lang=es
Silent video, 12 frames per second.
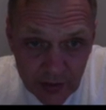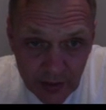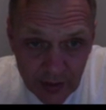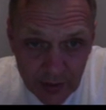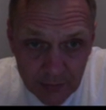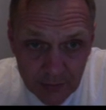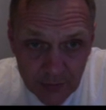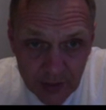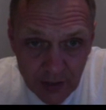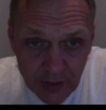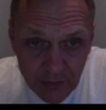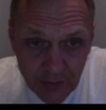em,
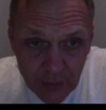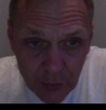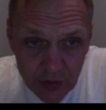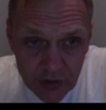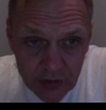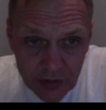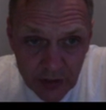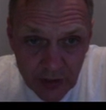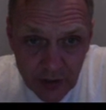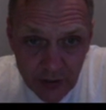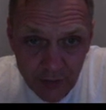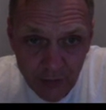sí, vamos
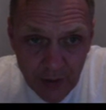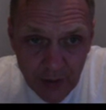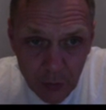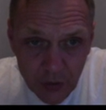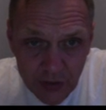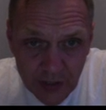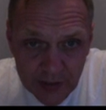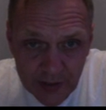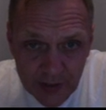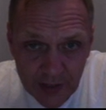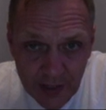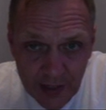vamos a tener